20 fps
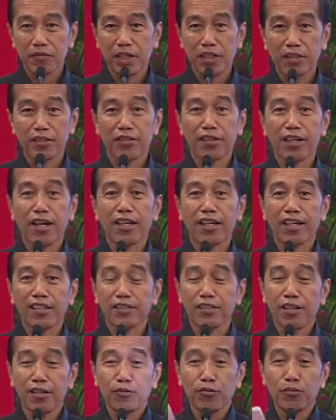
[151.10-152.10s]
saya
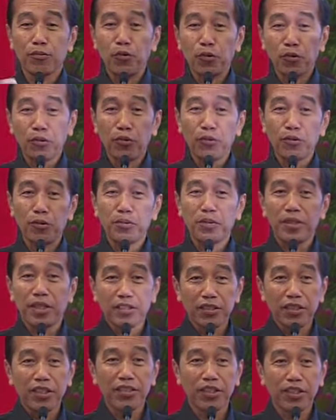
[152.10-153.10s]
serahkan satu buku,
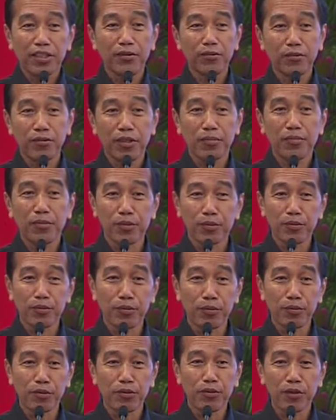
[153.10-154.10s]
biasanya kan sudah
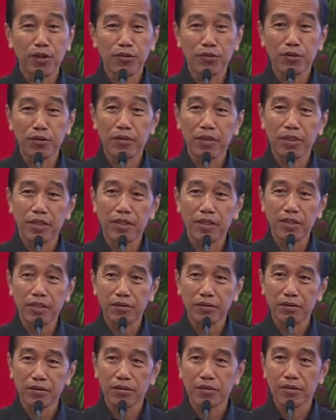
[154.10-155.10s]
berpuluh-puluh tahun seperti
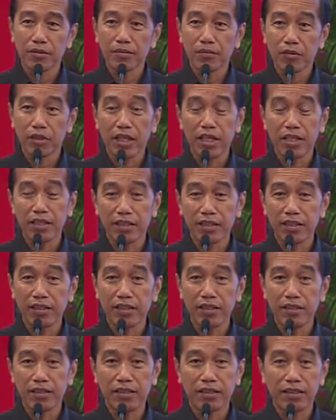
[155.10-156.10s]
itu. Mulai hari
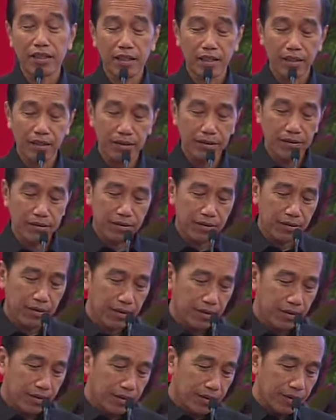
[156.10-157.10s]
ini tidak
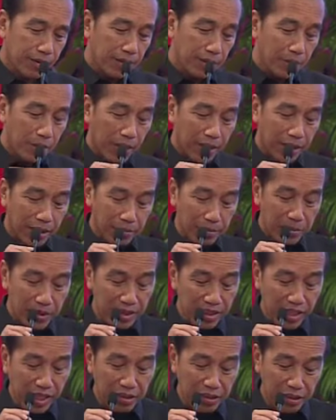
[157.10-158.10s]
pakai
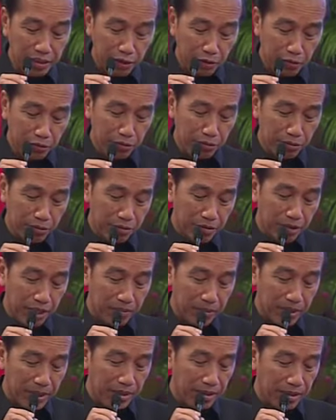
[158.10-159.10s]
penyerahan itu.
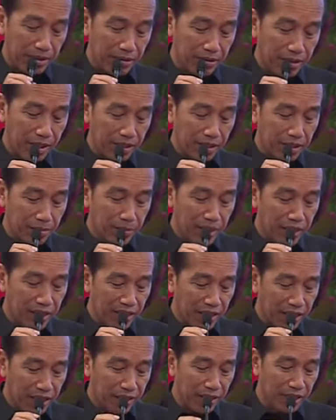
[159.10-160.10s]
Tapi saya ingin
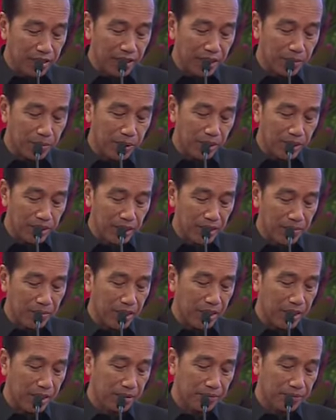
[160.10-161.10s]
mengingatkan yang
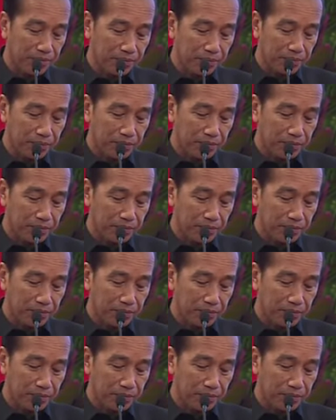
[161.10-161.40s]
pertama,